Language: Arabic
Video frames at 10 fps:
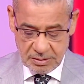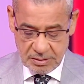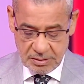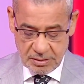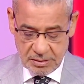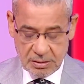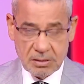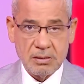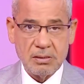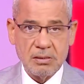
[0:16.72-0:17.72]
اهلا
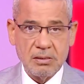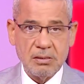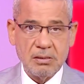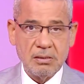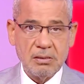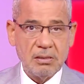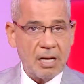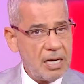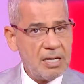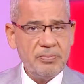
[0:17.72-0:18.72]
وسهلا استاذ مصطفى
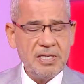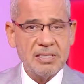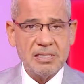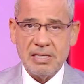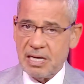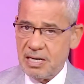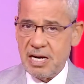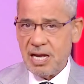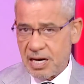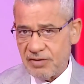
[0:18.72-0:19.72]
اهلا بيك يعني
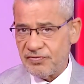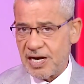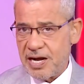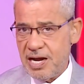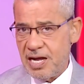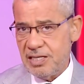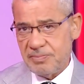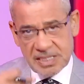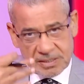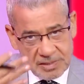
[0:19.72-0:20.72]
انا عرفتك عن
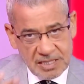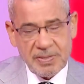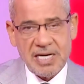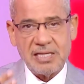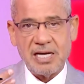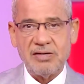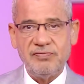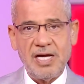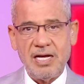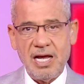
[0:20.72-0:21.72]
حالي اتمنى
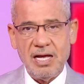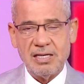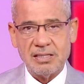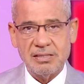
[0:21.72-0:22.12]
تعرفني على حالك